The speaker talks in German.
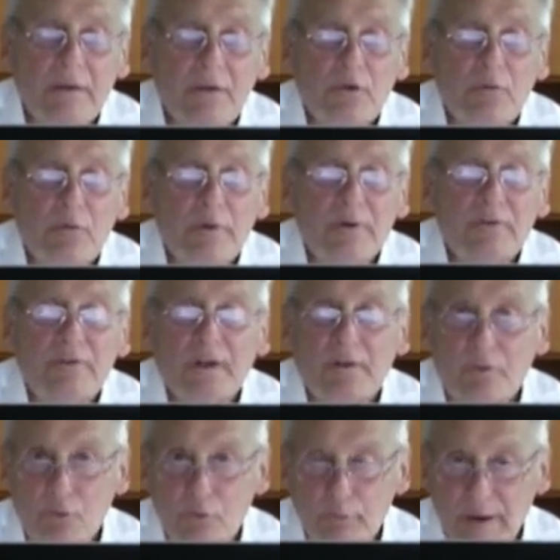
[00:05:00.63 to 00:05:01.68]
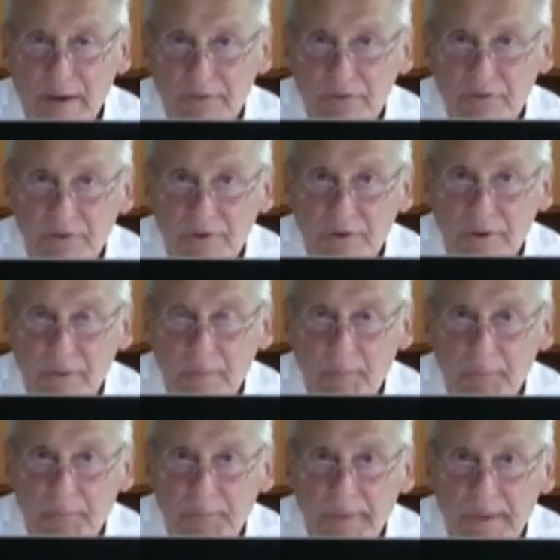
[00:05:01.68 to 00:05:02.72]
Übrigens dazu passend,
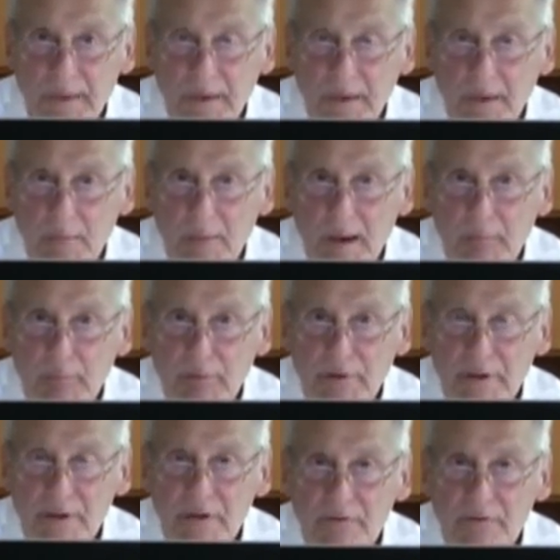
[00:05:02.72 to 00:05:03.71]
im April